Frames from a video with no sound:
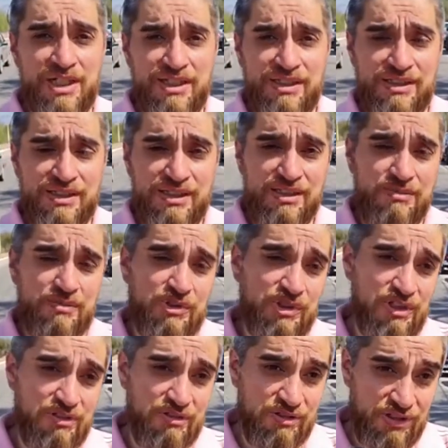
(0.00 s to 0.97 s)
más,
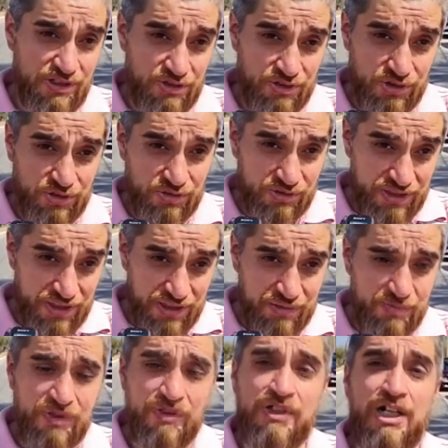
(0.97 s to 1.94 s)
porque lo que nosotros
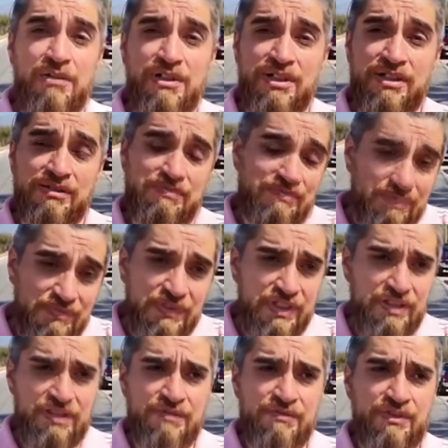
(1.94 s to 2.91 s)
queremos hablar
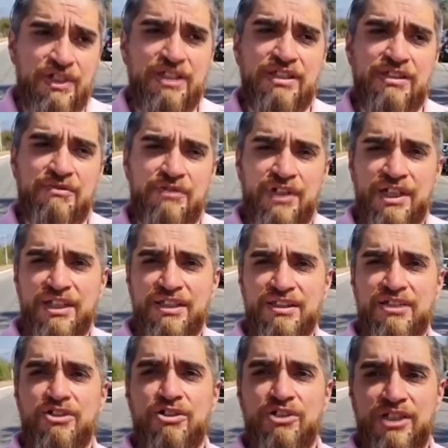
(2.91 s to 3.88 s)
frente a
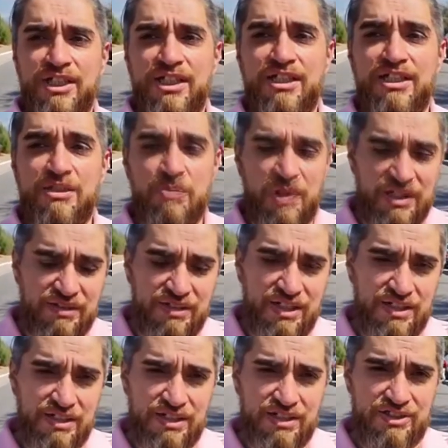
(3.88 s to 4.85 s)
frente con él y
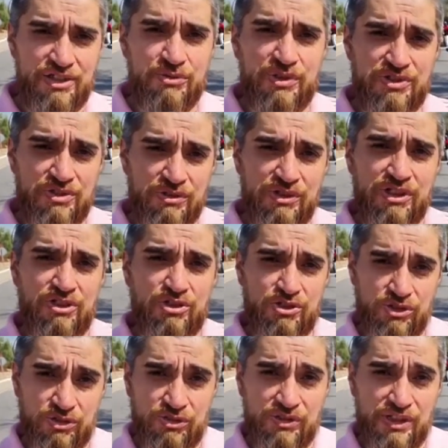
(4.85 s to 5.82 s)
plantearle la situación que
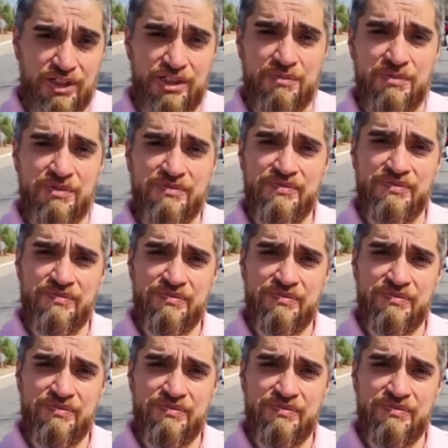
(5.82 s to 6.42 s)
nosotros tenemos.